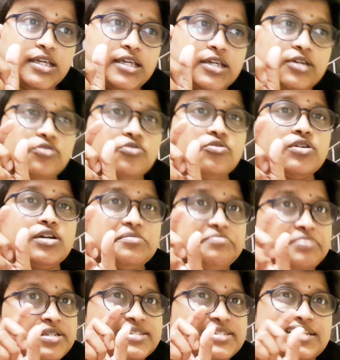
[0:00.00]
ईगो
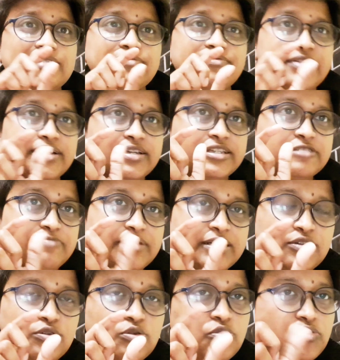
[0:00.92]
कभी सेल्फ
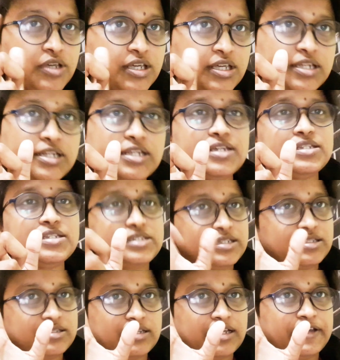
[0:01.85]
रेस्पेक्ट हो ही नहीं
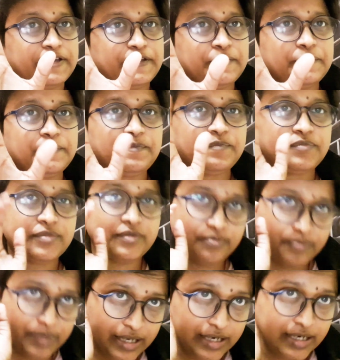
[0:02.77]
सकता है
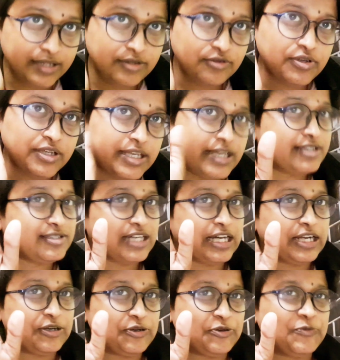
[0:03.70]
पहले तो ये
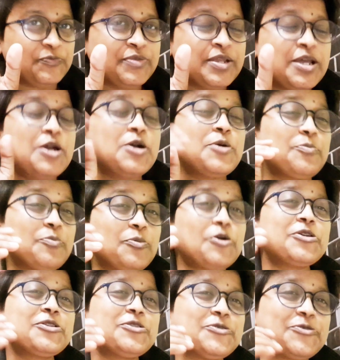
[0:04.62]
जान लो
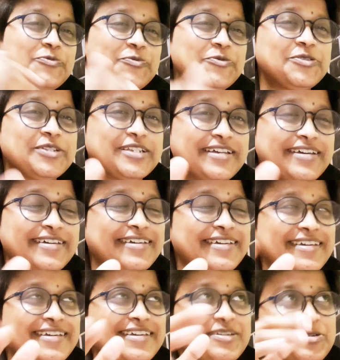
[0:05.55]
बहुत लोग बोलते हैं
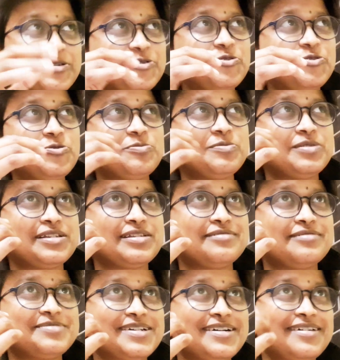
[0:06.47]
कि ईगो
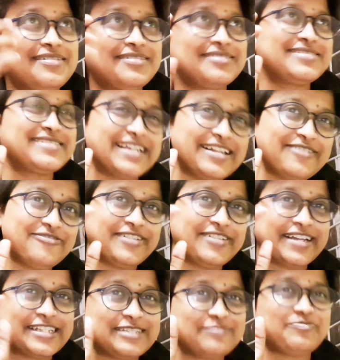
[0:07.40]
मतलब हाँ सेल्फ़
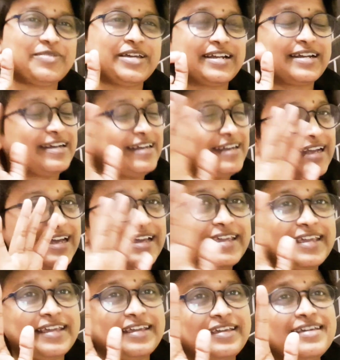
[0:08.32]
रेस्पेक्ट
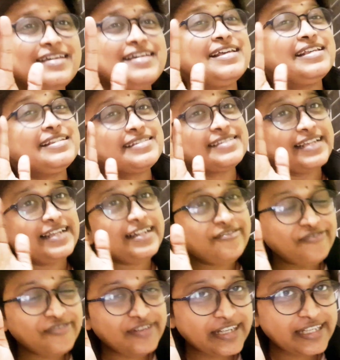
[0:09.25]
नहीं
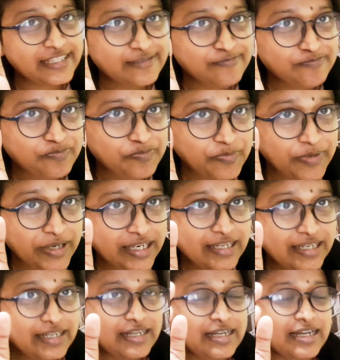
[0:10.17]
सेल्फ़
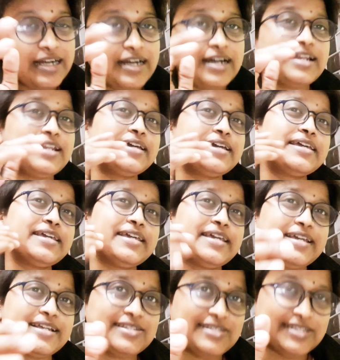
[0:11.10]
रेस्पेक्ट अलग ही
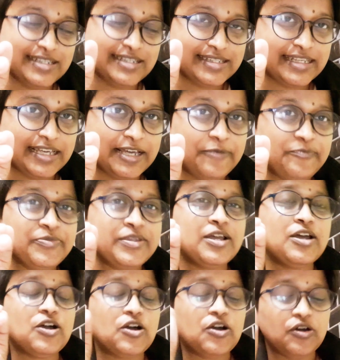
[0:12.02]
एक चीज़ है
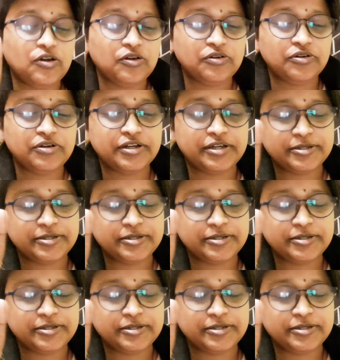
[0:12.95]
और